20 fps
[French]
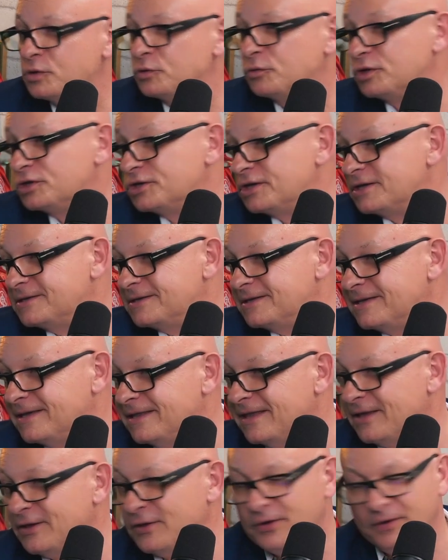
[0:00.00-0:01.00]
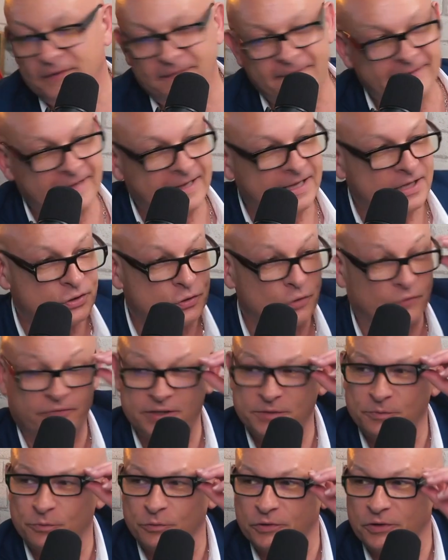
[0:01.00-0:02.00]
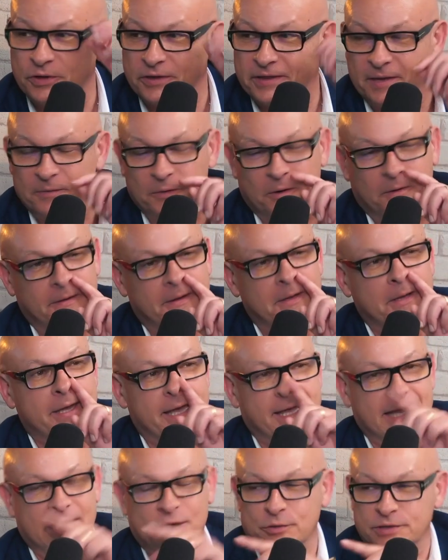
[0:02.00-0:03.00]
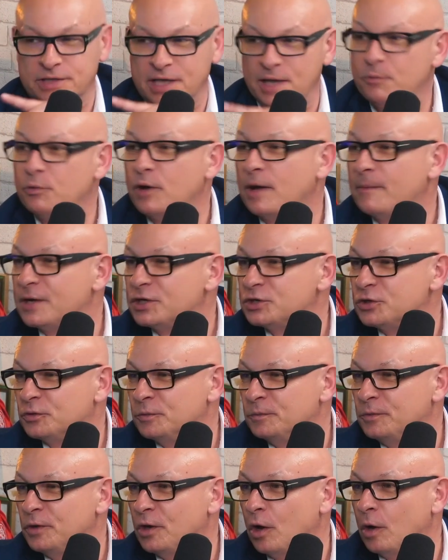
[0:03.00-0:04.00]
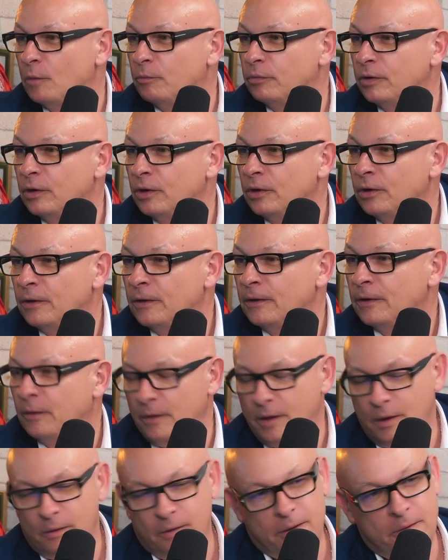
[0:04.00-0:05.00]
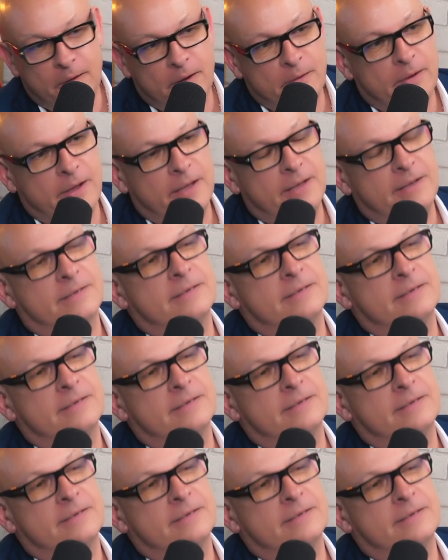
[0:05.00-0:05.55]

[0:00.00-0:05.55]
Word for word: Ils ont déjà essayé d'ailleurs mm. sur Facebook notamment. Il y a quelques années pour un match de Coupe d'Europe. Ah oui, ouais, ouais, ouais, ouais.